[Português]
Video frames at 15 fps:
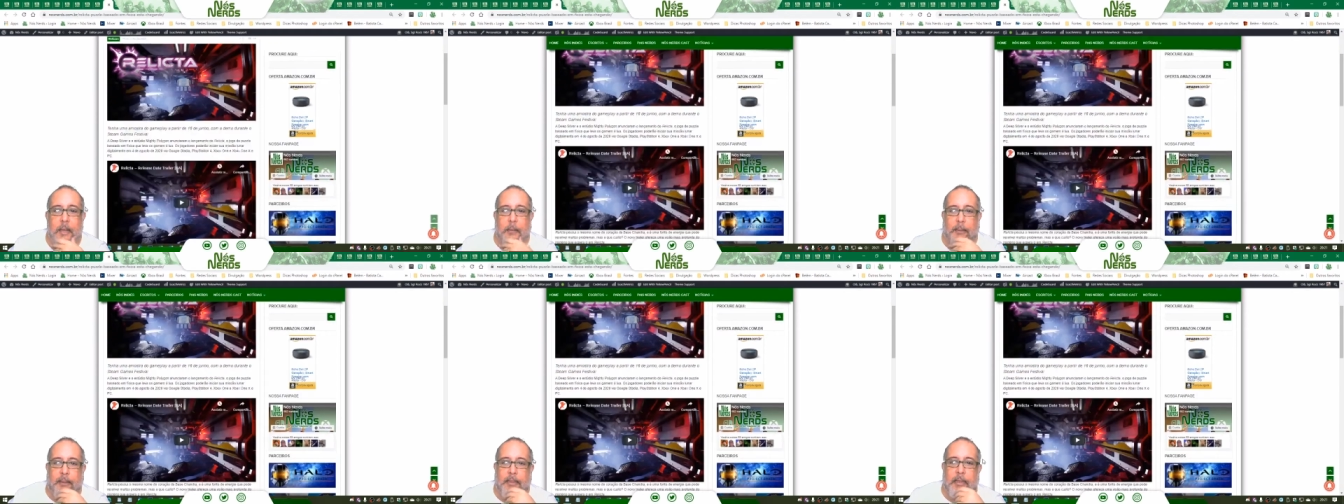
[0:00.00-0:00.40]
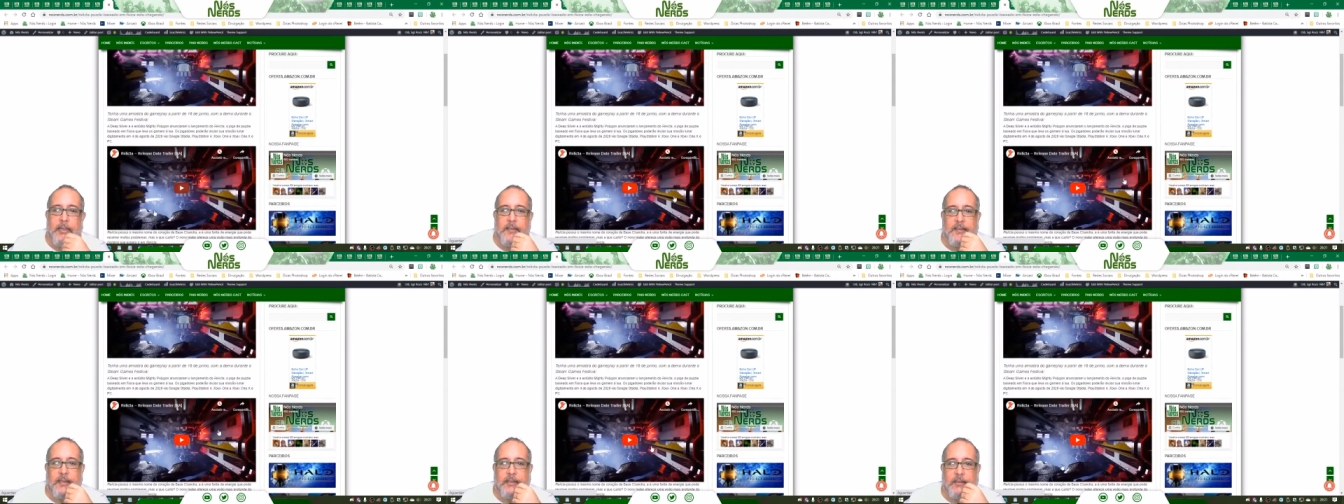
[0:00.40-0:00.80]
Para quem
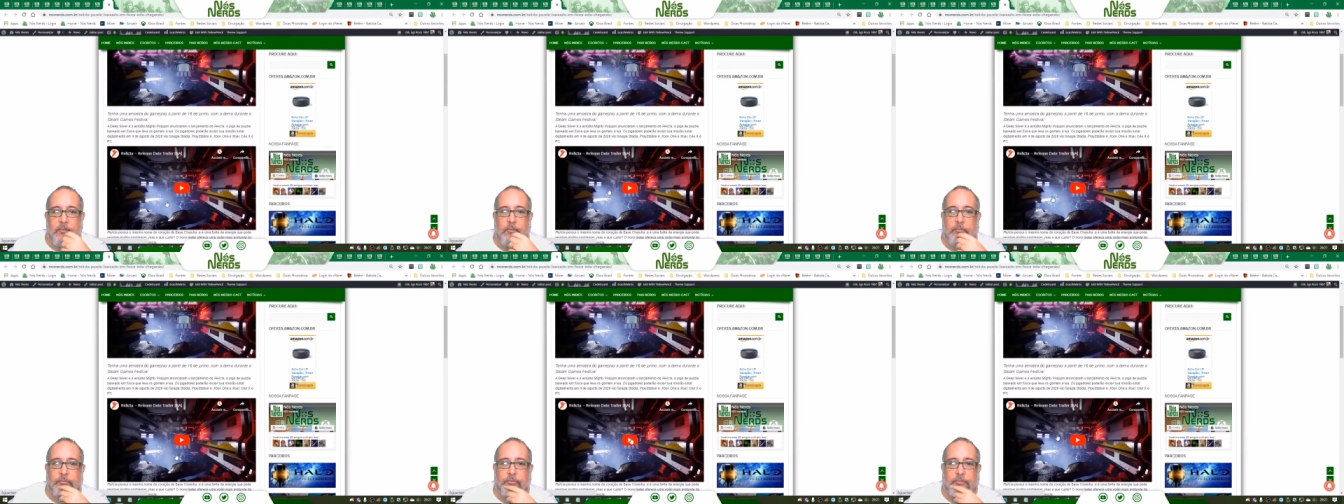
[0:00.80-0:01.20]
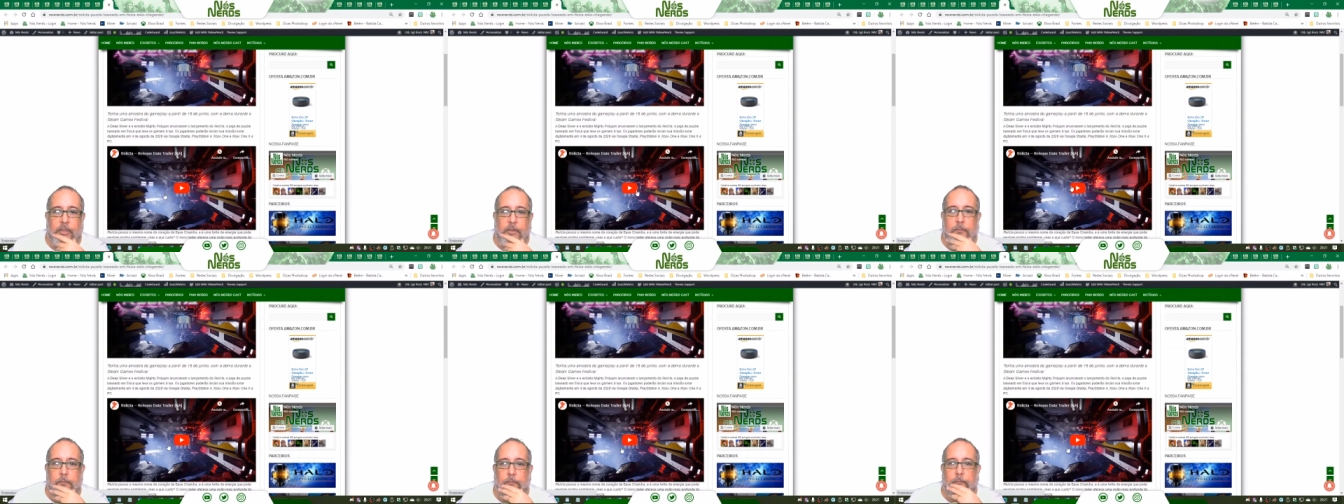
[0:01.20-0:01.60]
quiser, tem um, tem
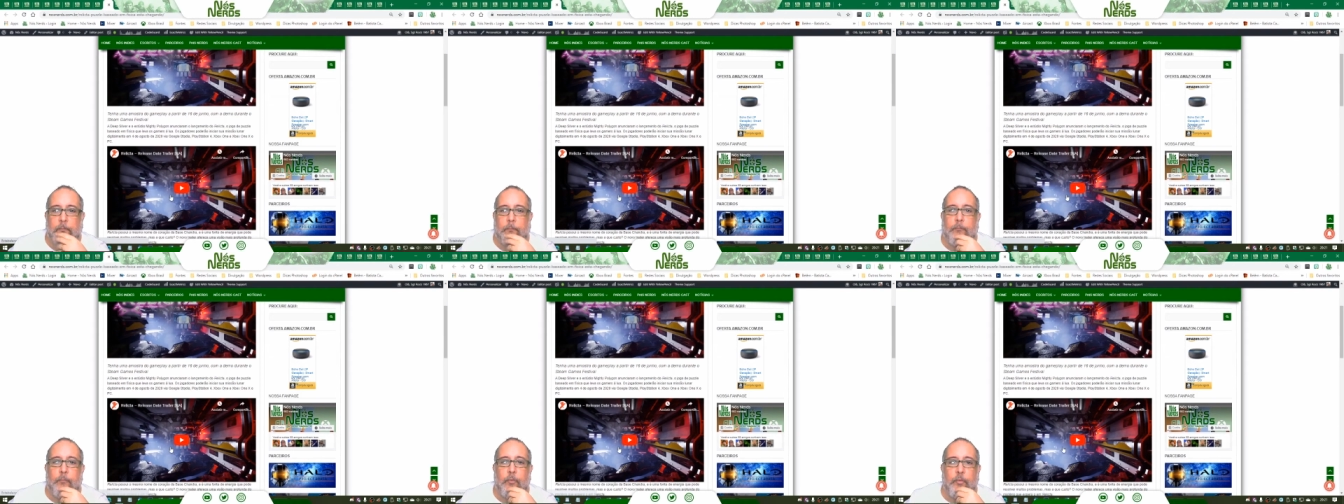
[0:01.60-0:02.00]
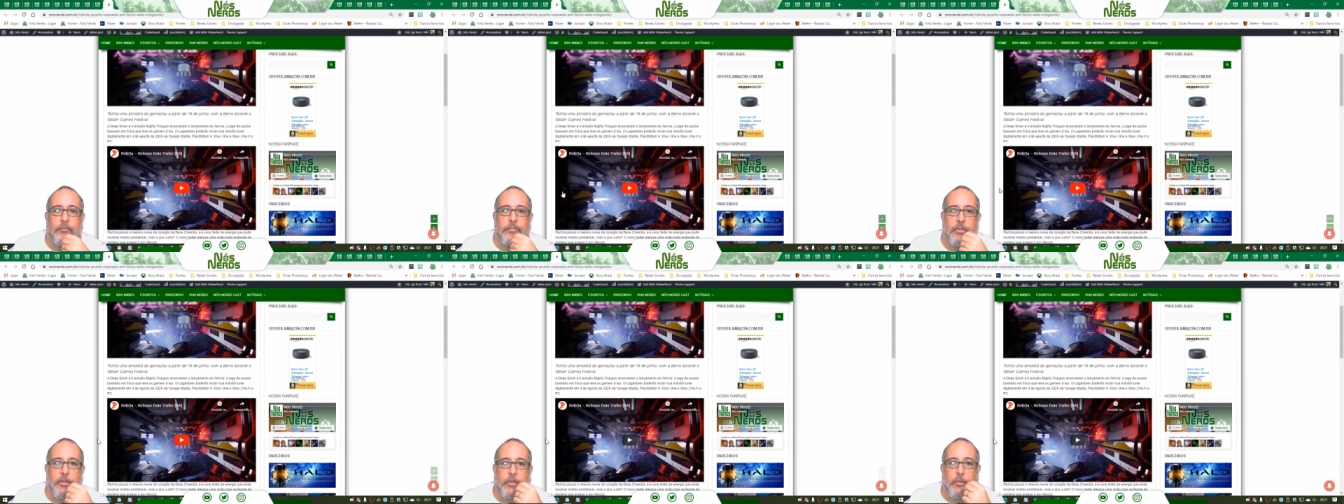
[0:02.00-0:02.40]
um, um
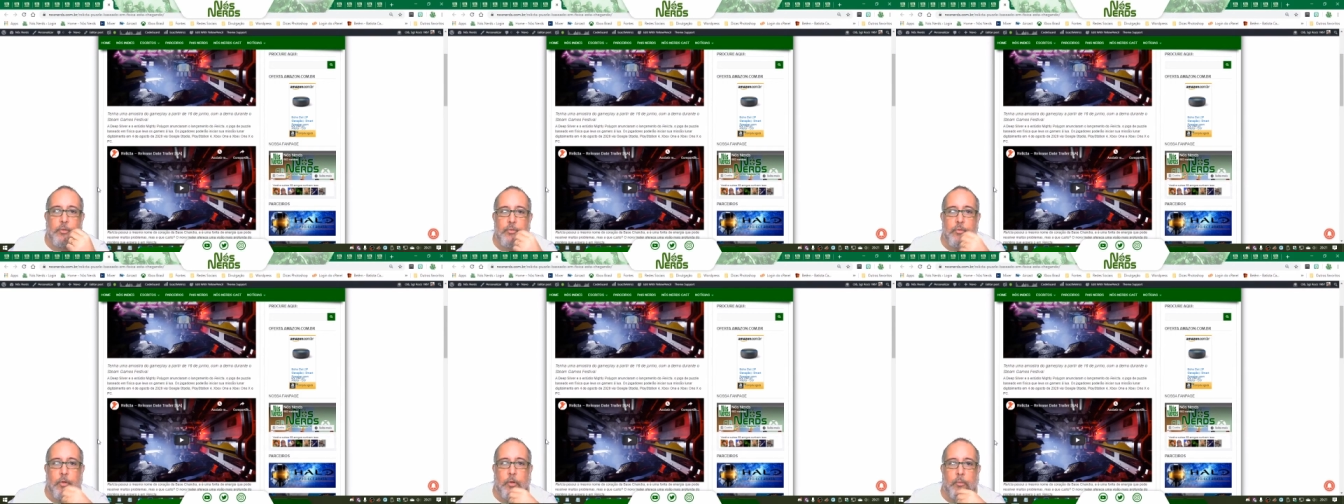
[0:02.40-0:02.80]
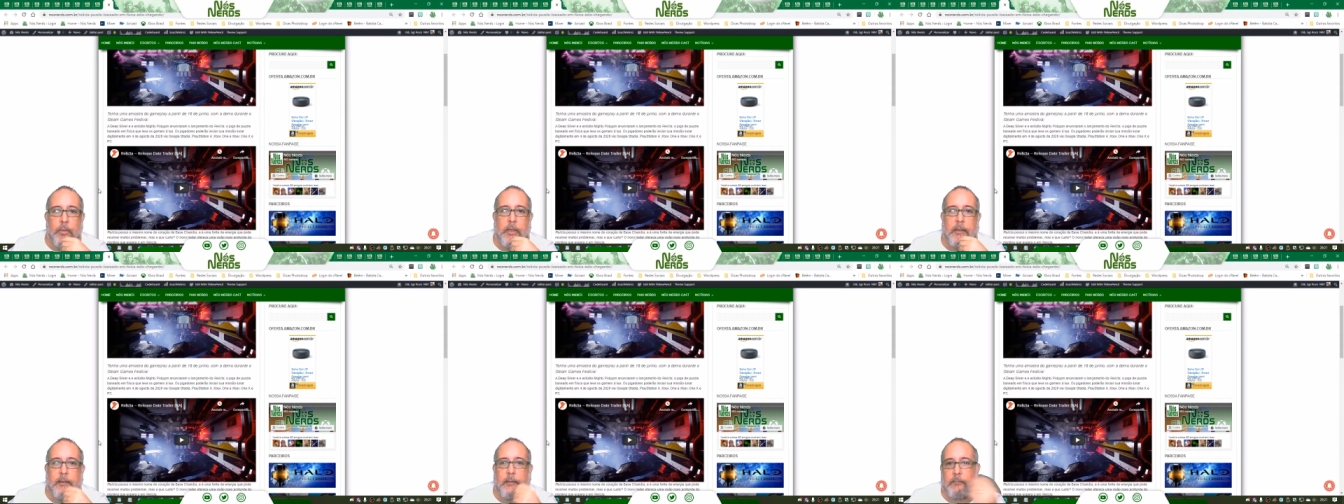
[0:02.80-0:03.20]
vídeo aqui do jogo,
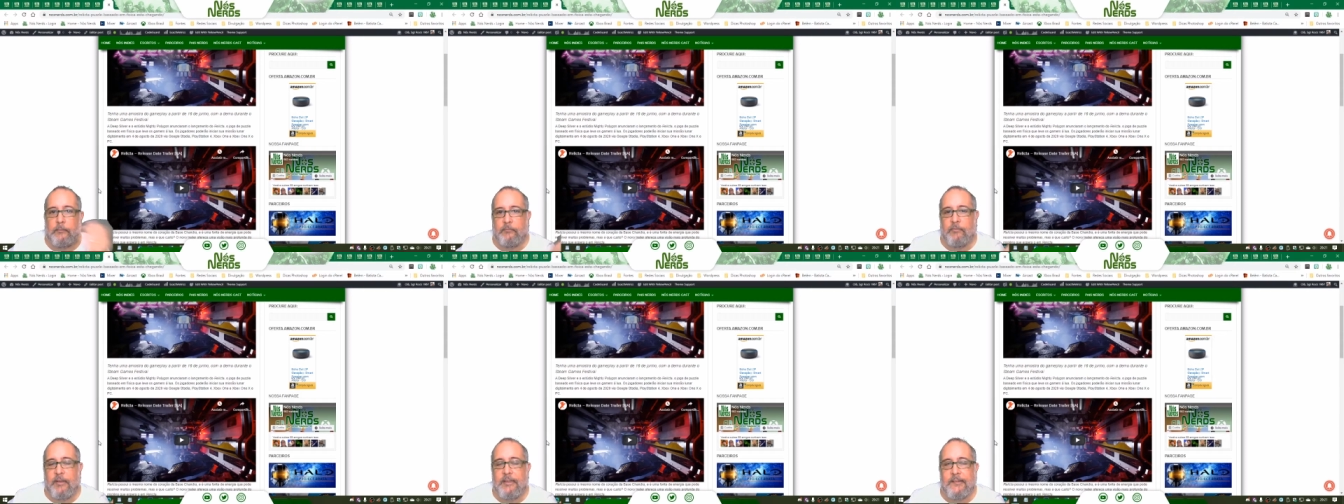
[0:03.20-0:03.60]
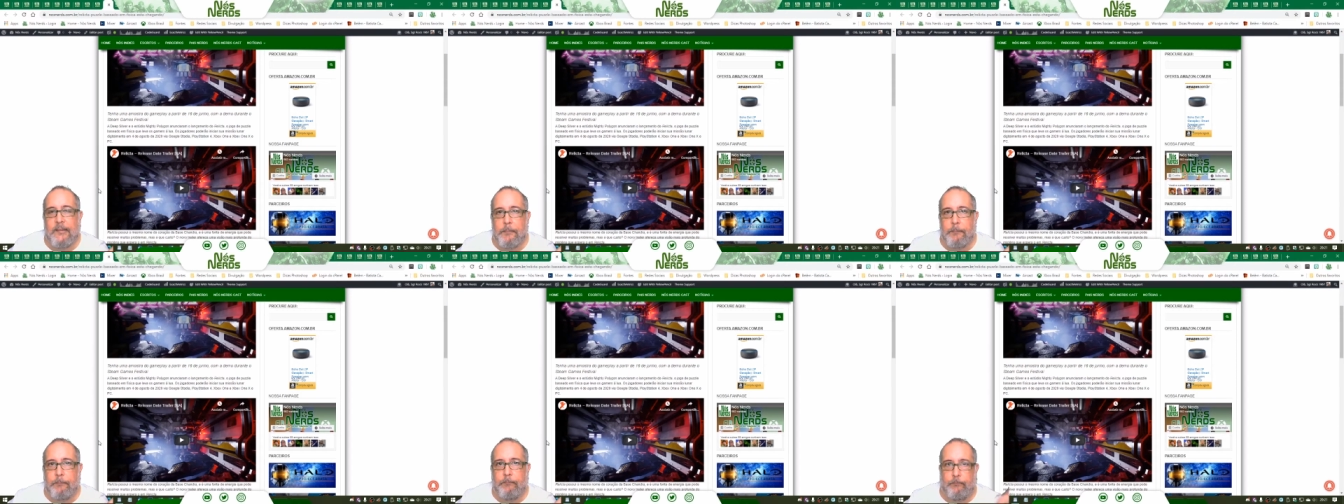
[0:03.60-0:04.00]
ele é, vai ser